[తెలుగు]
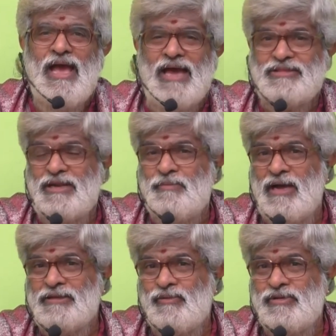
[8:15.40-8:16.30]
అసలు
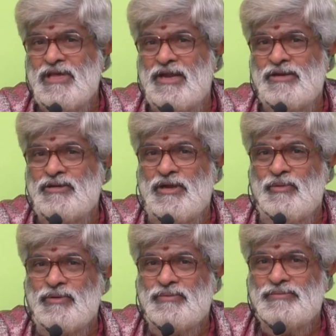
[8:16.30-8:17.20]
మాధవ విద్యారణ్యుడు
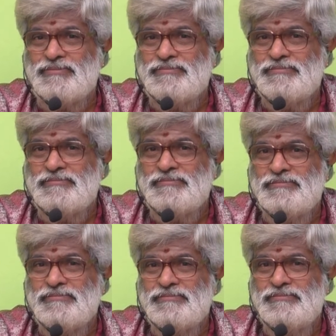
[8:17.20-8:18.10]
ఎవరు
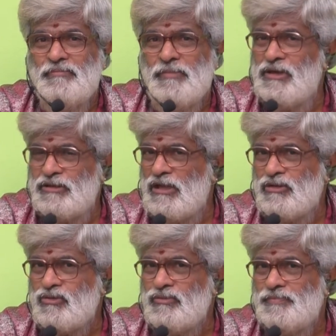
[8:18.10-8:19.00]
మీకు
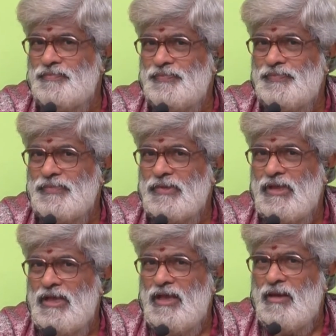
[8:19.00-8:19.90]
తెలుసు
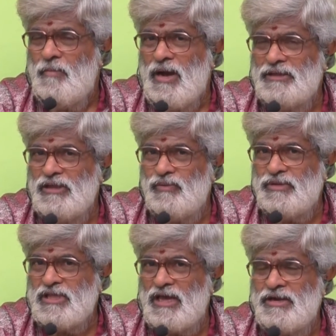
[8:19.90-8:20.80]
మాధవ
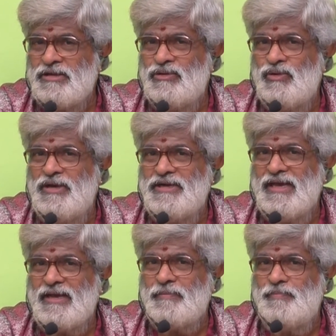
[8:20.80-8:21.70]
విద్యారణ్యుడు
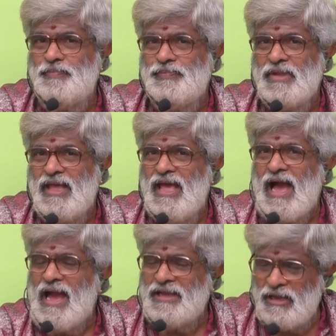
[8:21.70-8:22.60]
అంటే
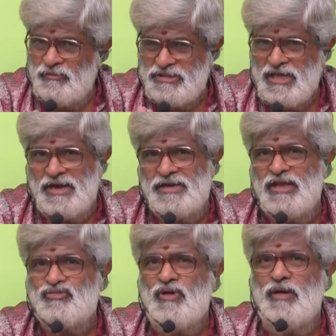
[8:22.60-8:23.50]
ఆయనే
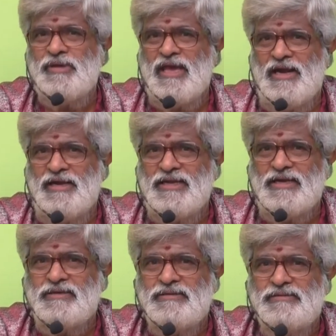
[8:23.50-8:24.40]
విద్యారణ్య స్వామి అని అంటారు